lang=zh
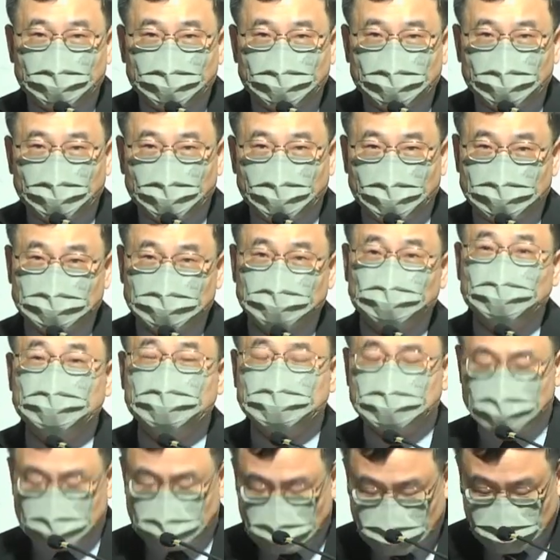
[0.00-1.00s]
啊，这个问
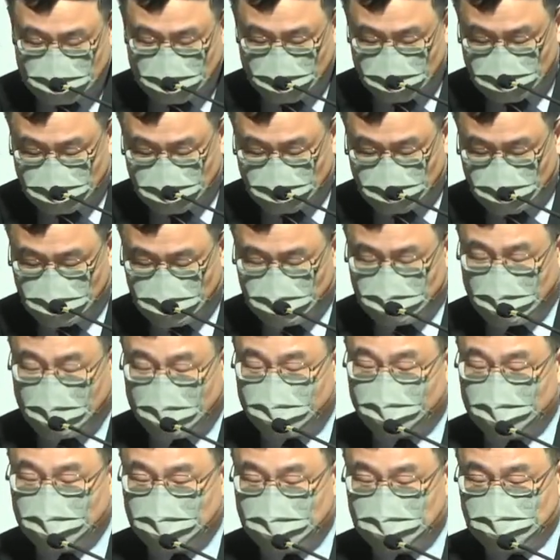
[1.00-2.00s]
题一想的时候就麻
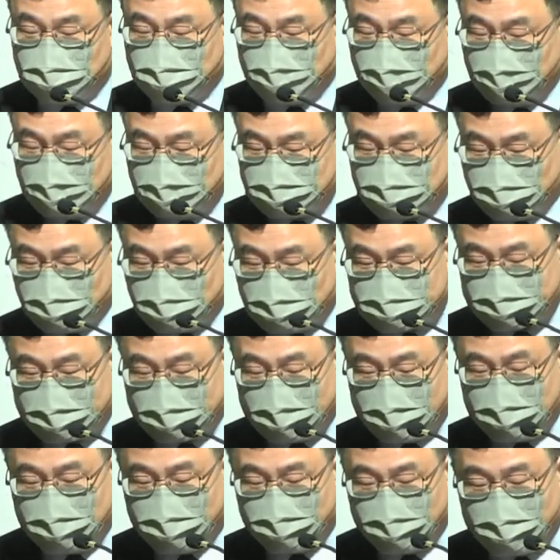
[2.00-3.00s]
烦了，就想不到答
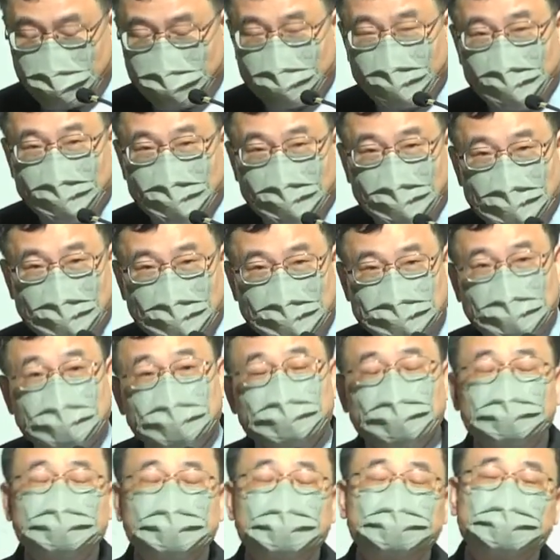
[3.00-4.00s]
案了嘛。但
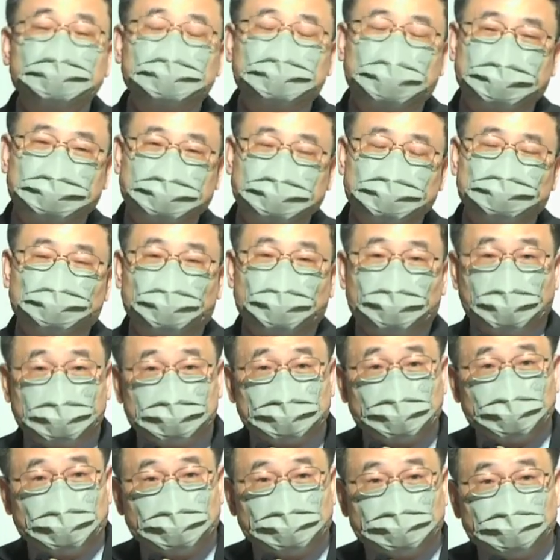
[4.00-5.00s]
有一件事情很清楚，我们
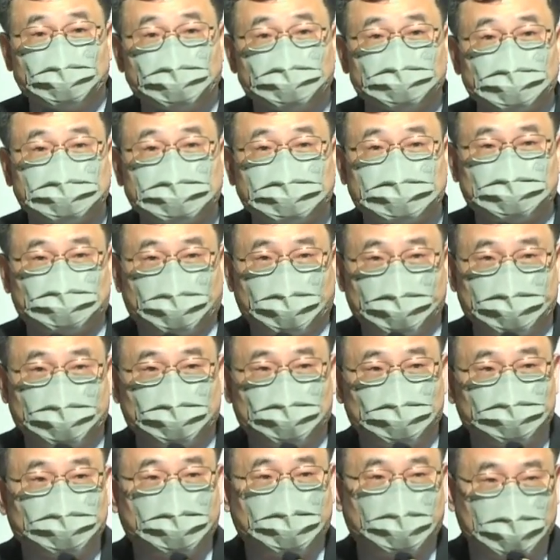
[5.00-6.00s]
都有肉身死亡一天，
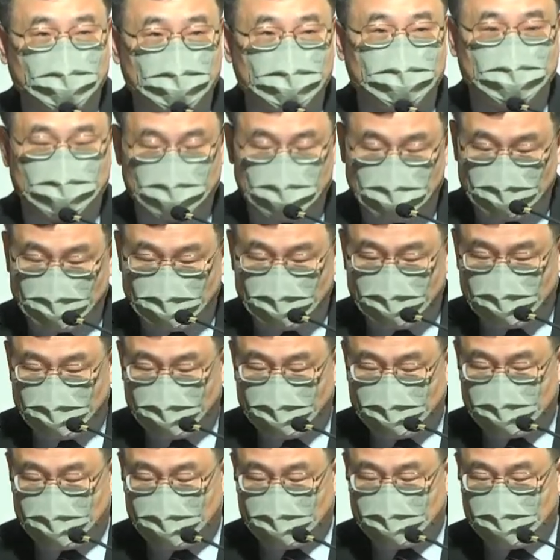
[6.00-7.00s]
对不对？
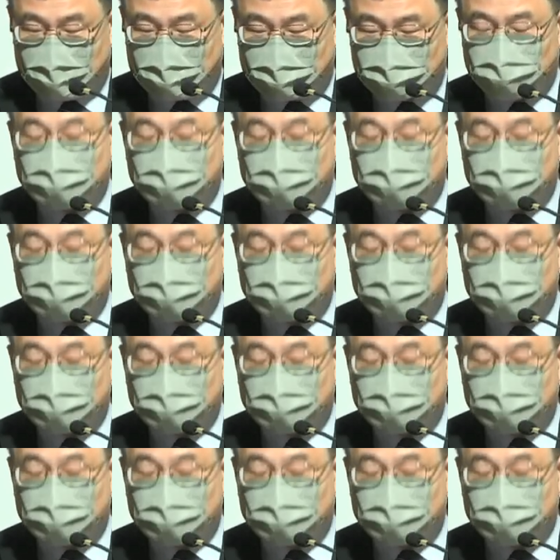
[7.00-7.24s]
所